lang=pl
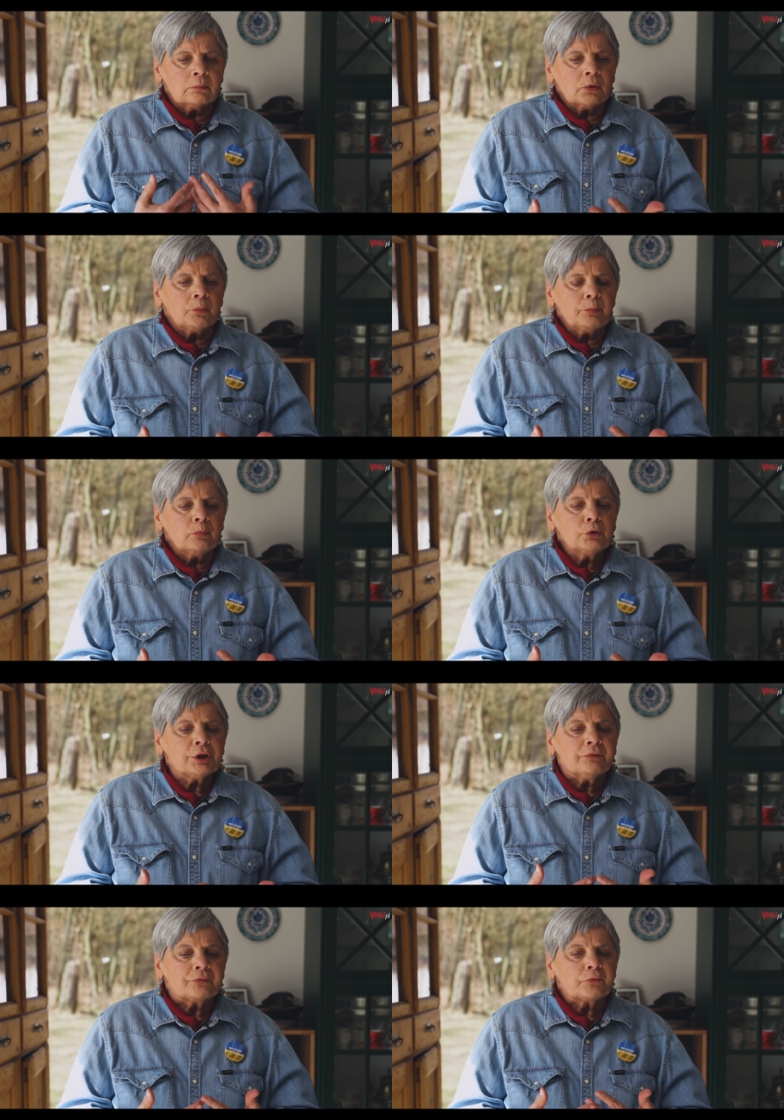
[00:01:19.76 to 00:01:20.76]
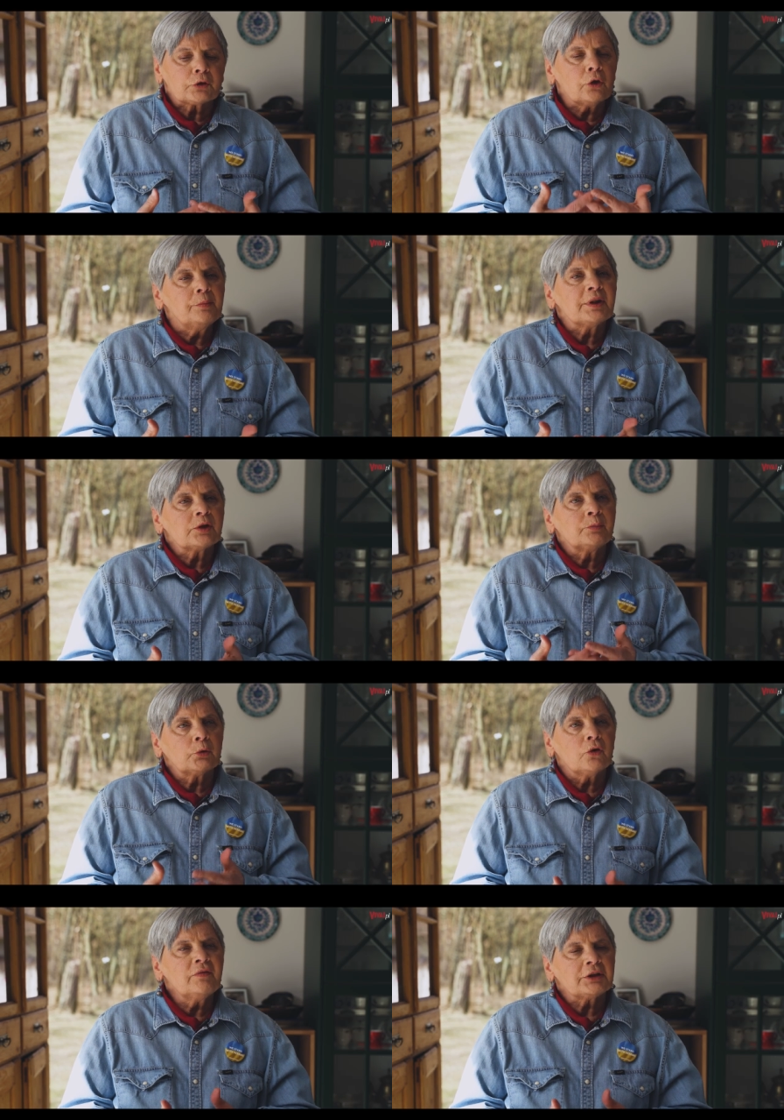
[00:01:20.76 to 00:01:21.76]
no, muszę w sobie
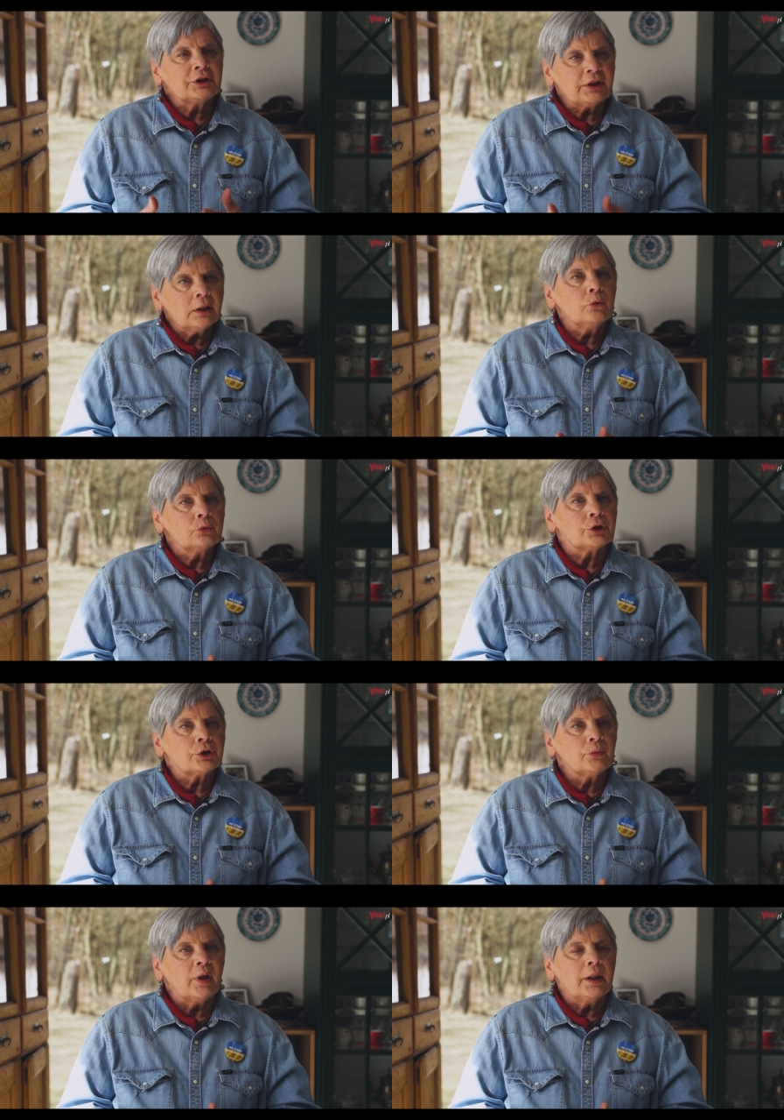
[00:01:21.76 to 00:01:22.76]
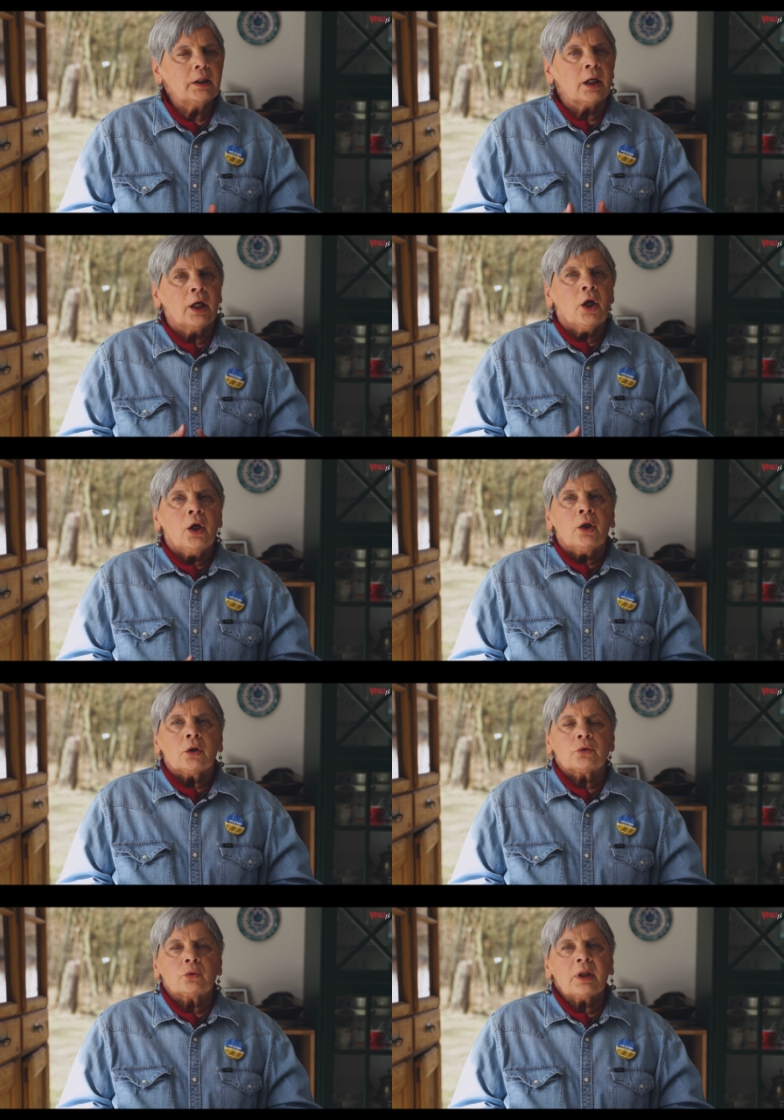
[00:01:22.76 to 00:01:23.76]
zbudować taką siłę,
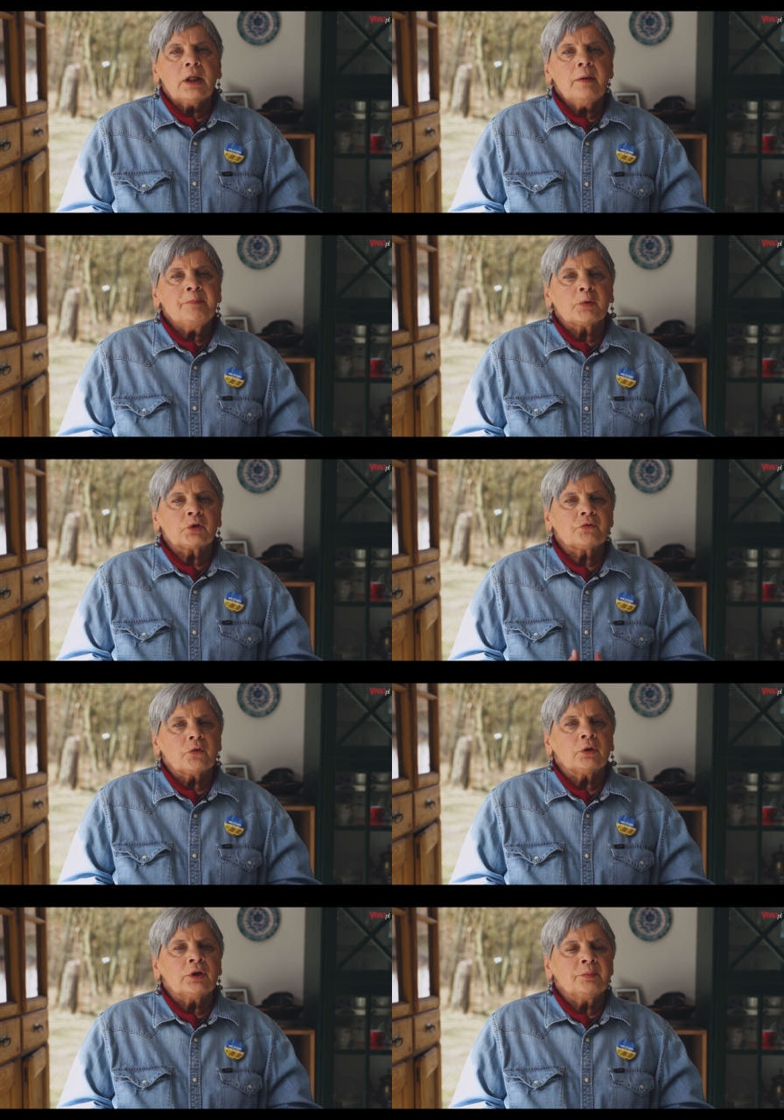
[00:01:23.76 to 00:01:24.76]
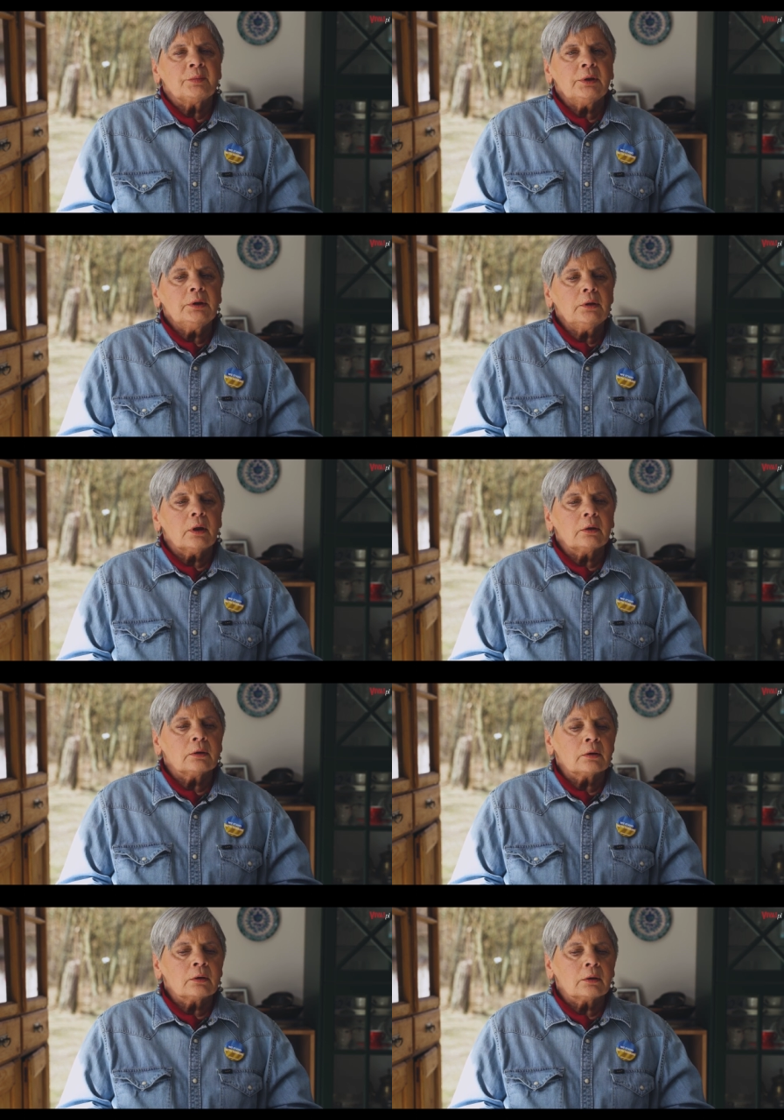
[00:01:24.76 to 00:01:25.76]
która pozwoli mi e,
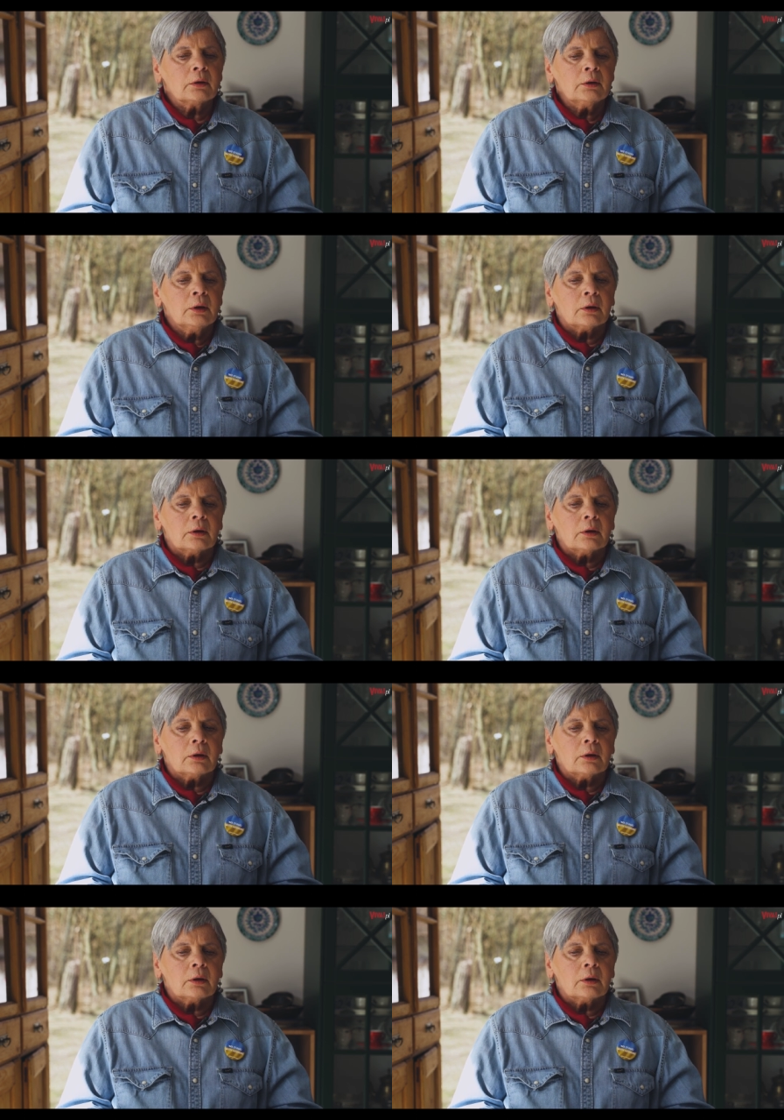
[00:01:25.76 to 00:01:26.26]
e,